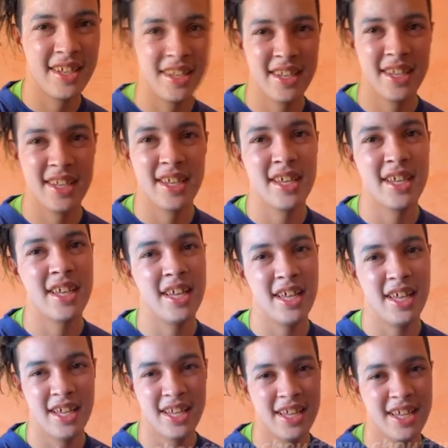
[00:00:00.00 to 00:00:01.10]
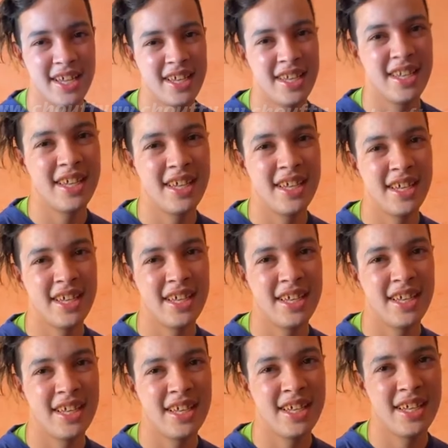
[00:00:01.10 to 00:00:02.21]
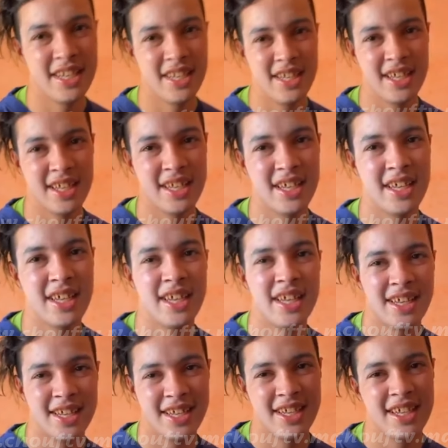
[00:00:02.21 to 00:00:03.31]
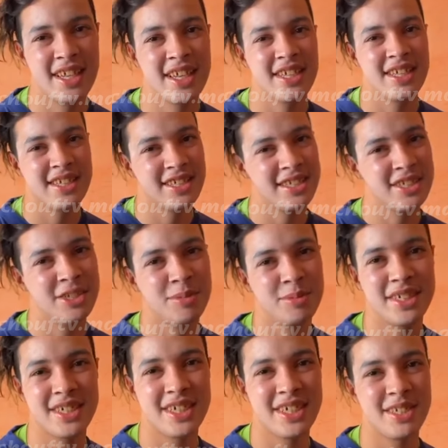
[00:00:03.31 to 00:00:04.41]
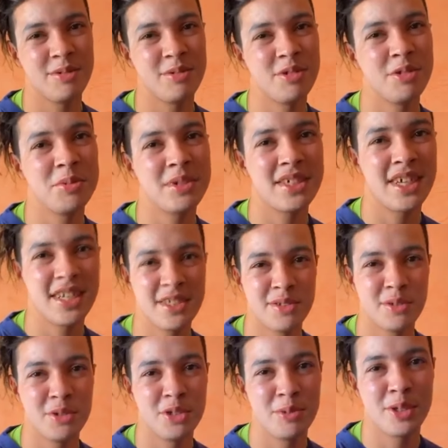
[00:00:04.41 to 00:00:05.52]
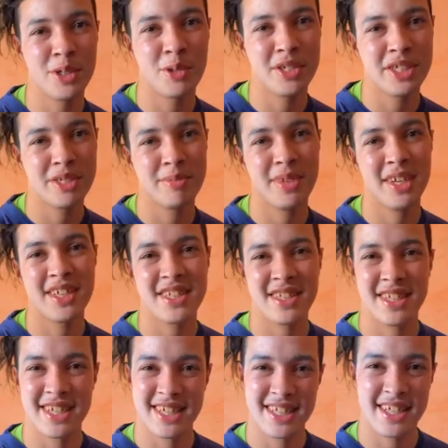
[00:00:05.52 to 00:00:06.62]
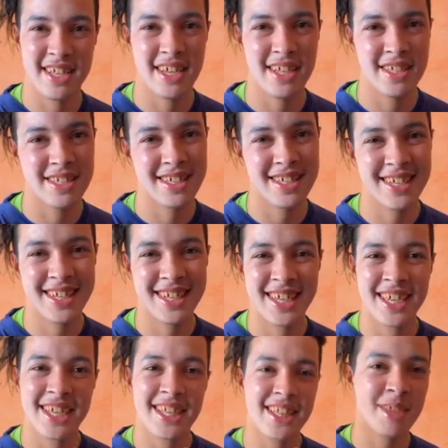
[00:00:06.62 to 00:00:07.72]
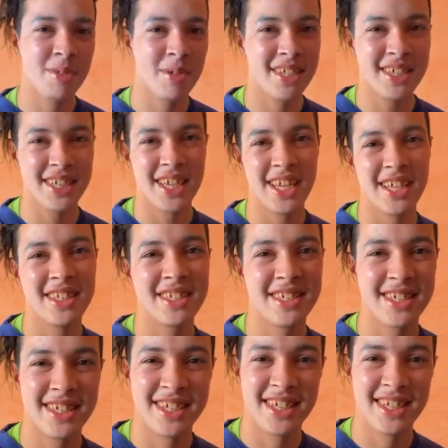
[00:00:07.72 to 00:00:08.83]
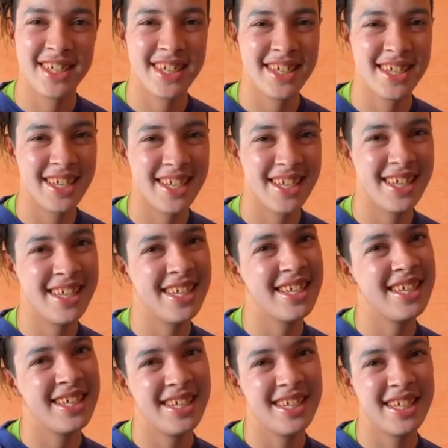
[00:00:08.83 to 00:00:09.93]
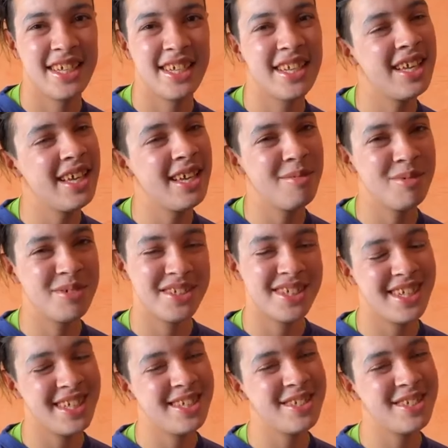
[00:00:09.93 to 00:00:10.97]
هادو عيد الحب اه كتجيب لي الكادو كيجيب لك الكادو نجيبي كادو نجيبي كادو نجيبي خويتمات سنيسلات توينكات كتهلا فيك باش